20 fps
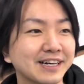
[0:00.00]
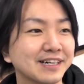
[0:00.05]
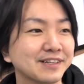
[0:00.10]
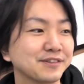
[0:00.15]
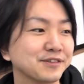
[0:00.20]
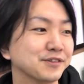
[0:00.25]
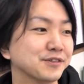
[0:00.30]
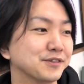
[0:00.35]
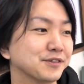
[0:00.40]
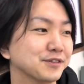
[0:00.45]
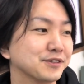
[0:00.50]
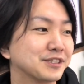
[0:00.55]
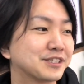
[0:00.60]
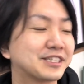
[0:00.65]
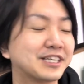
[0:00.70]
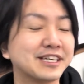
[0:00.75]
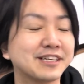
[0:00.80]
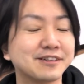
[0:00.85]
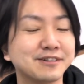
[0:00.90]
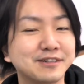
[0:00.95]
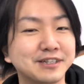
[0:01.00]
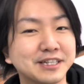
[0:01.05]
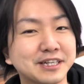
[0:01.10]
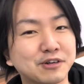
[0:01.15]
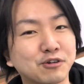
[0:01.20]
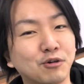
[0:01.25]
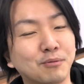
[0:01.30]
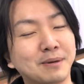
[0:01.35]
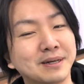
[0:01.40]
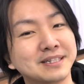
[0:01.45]
あのー、資金繰り
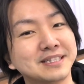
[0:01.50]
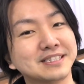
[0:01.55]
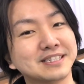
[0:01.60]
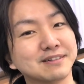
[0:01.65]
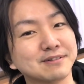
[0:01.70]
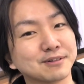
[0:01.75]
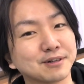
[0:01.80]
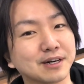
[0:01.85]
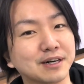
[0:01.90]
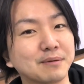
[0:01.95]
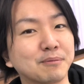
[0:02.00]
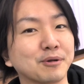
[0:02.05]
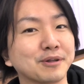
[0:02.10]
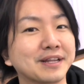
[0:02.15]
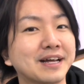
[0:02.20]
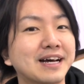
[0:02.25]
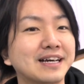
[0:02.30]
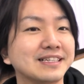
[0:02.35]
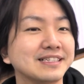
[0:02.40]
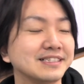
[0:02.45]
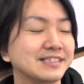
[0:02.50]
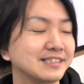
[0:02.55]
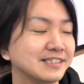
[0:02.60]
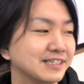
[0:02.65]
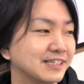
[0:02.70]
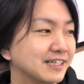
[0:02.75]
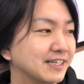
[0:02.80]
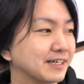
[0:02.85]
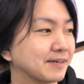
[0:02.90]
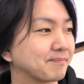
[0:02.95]
に困っちゃうとかもない
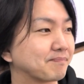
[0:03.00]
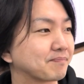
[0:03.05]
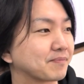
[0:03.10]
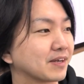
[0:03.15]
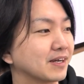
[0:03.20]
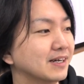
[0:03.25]
し